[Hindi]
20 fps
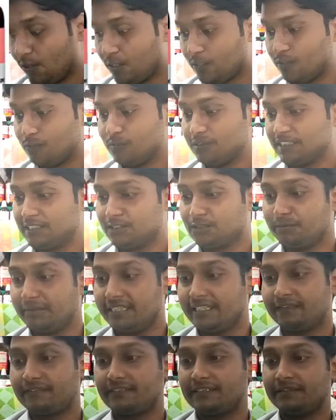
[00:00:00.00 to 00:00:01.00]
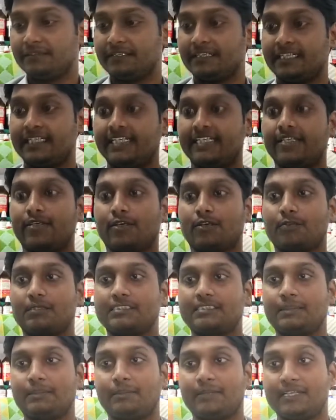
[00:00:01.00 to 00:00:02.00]
और दूसरी जो मेरी फेवरेट है और
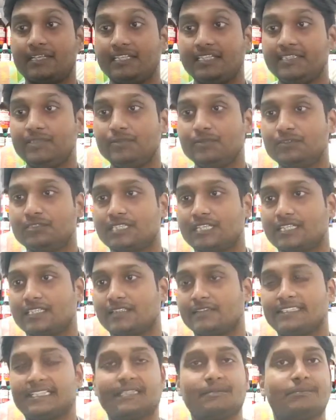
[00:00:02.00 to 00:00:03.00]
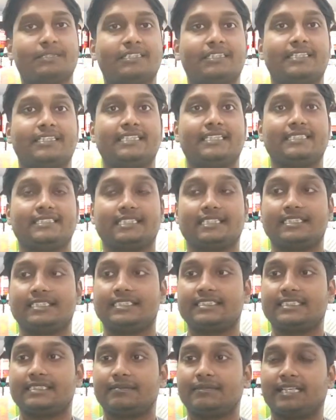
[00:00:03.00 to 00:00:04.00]
मैं सेपरेटली यूज करता हूँ एक मदर टिंचर
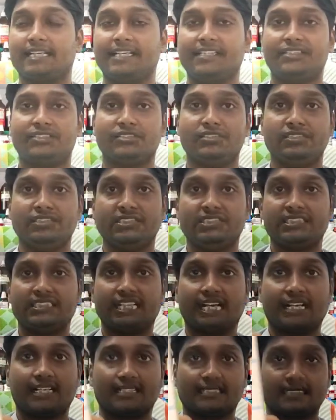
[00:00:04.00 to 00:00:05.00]
जिसे मैं इचनीशिया